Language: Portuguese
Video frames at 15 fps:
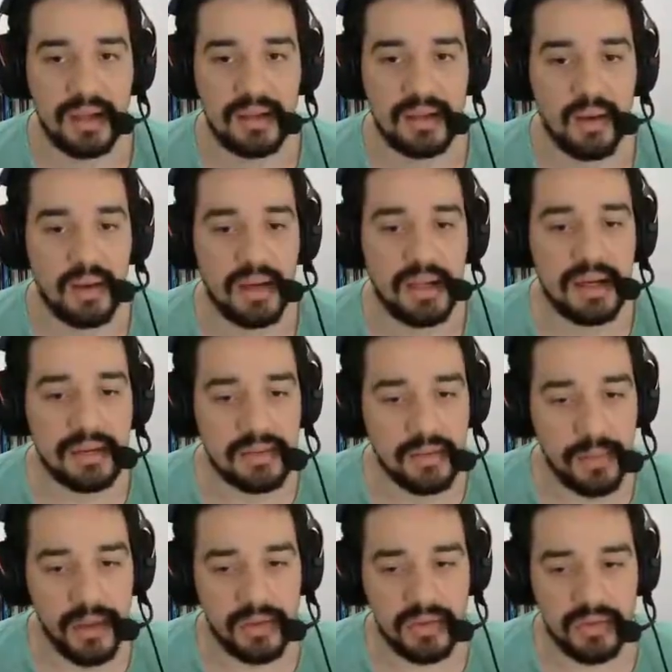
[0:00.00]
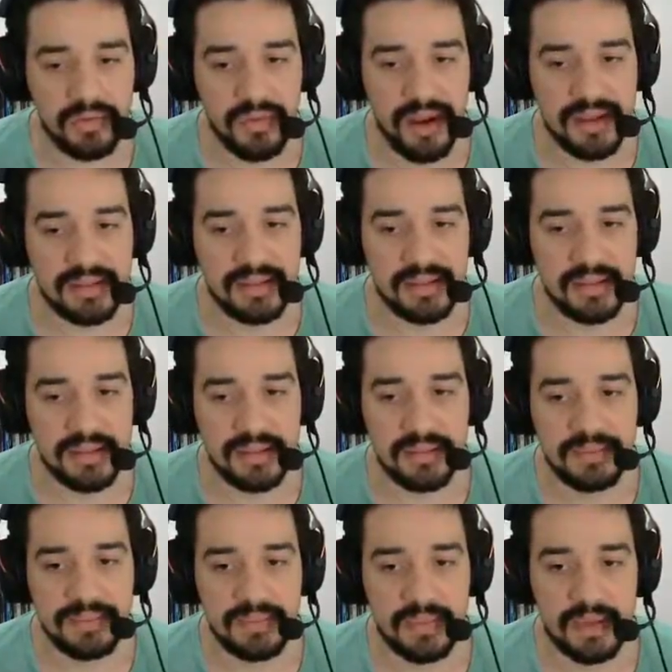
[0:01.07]
Então ali antes do meio de
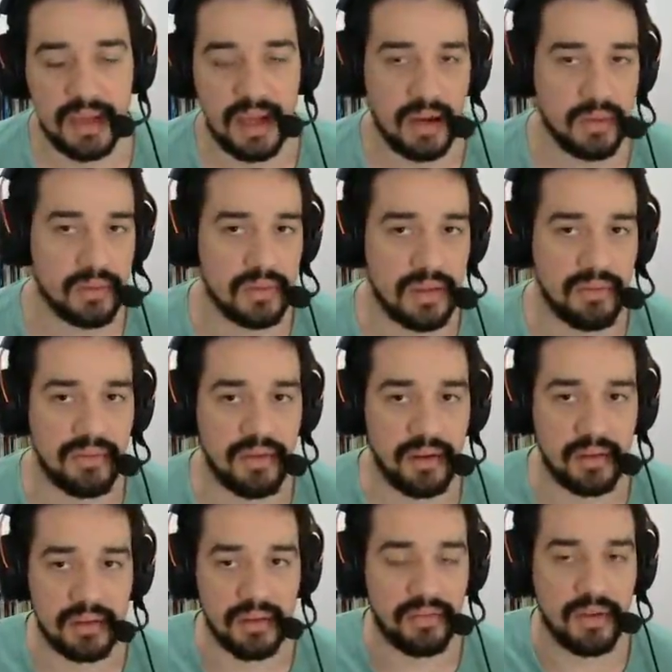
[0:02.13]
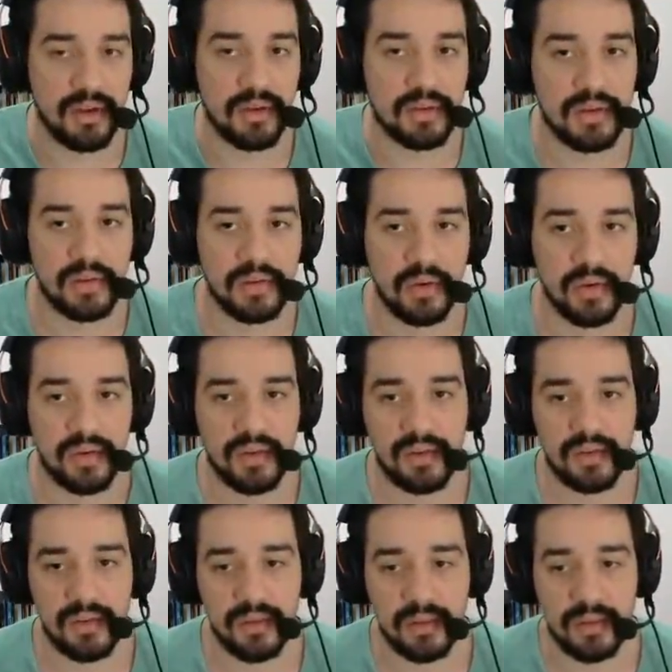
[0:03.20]
fase, que era quando eu tava, eu tava falando outras
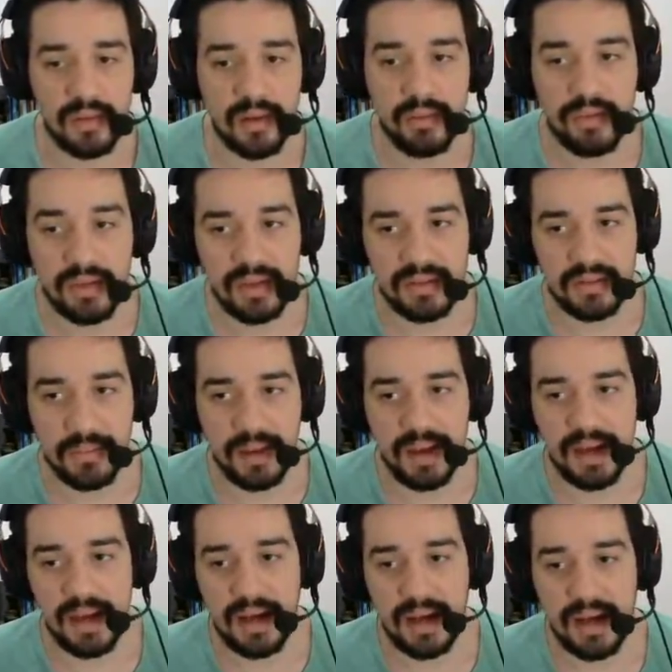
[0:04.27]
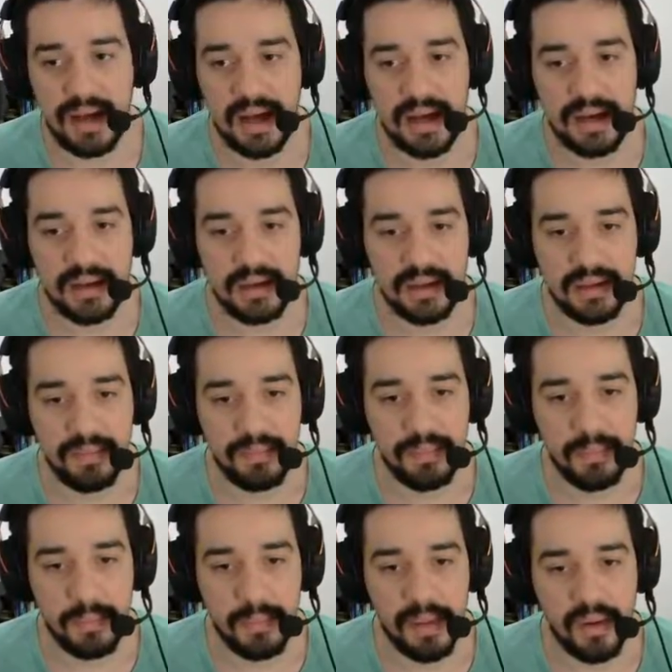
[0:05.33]
coisas, não esquece de pegar a aranha.
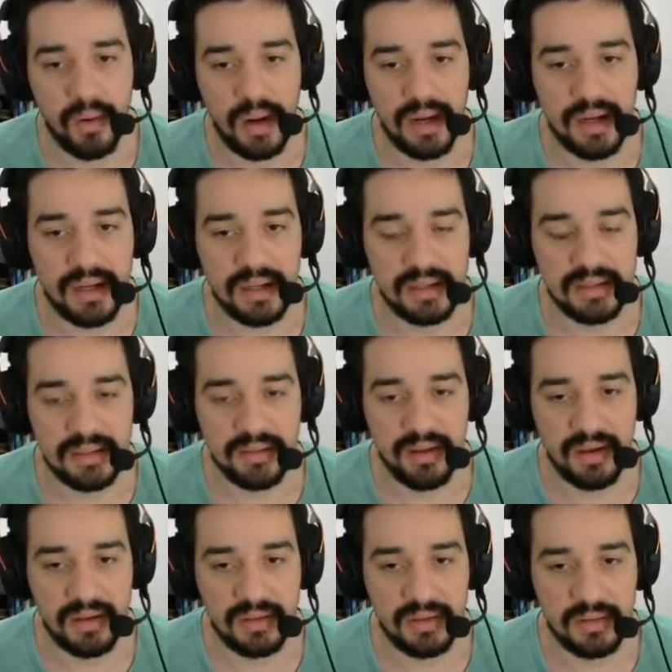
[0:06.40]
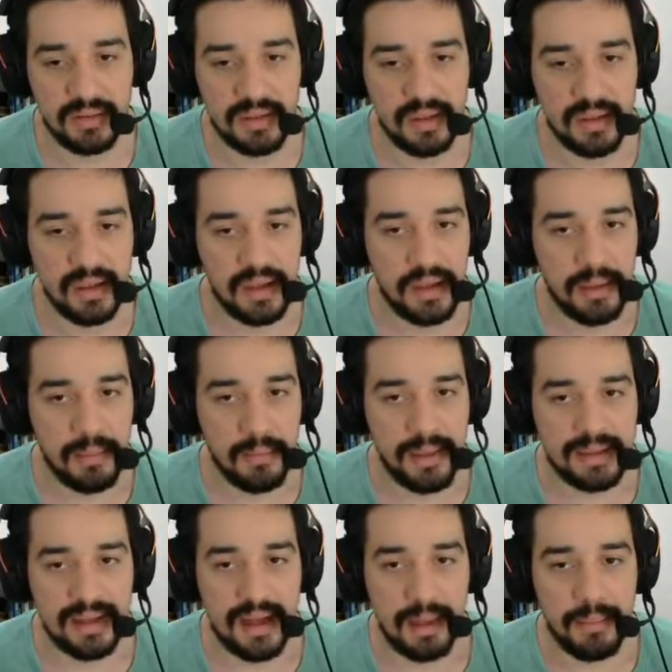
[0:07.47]
Pegou a aranha, você vai
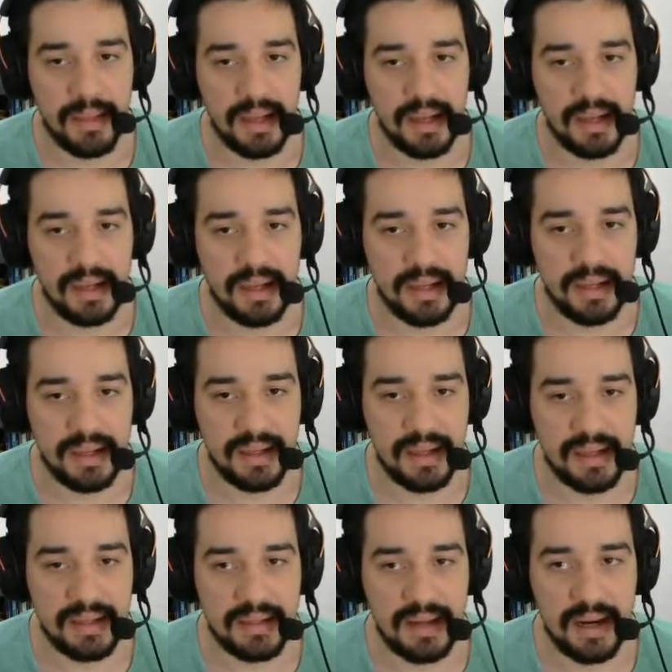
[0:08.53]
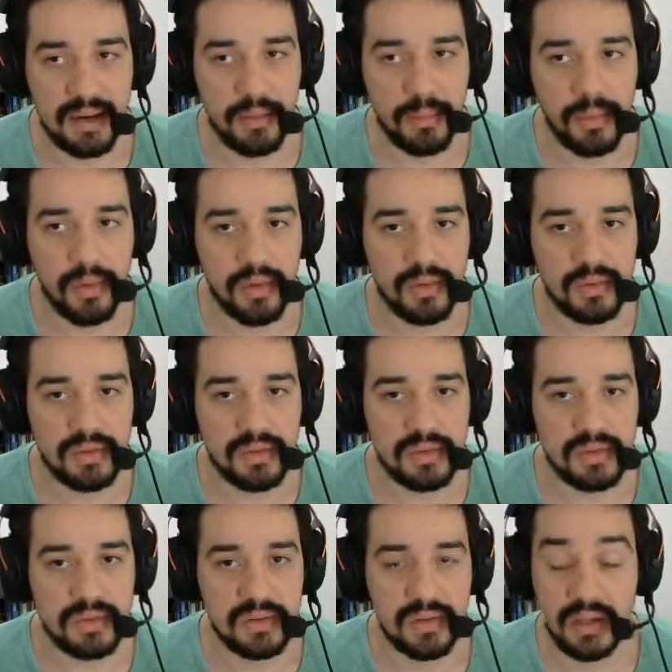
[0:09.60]
matar a abelha ali e entrar no
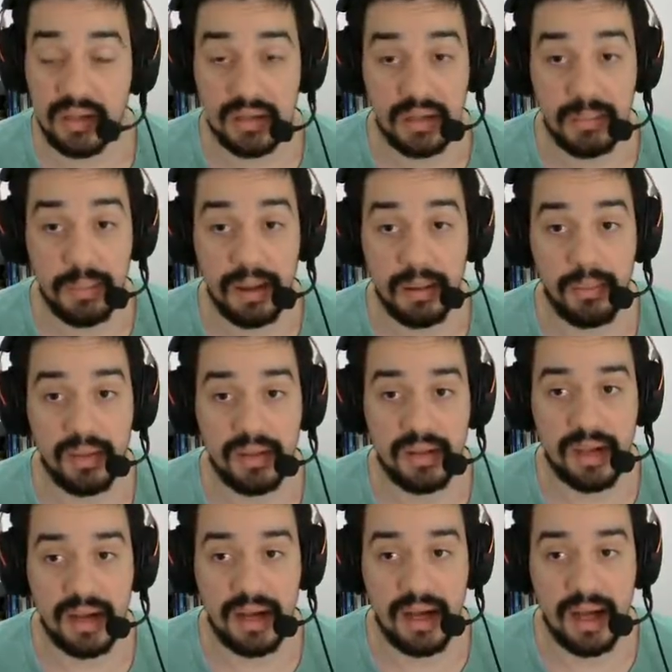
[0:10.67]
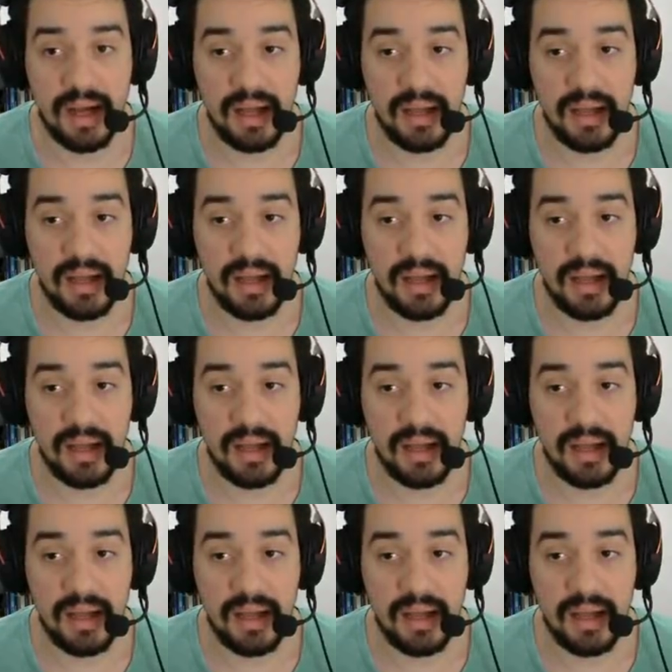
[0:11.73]
bônus e, e pegar a moeda do DK.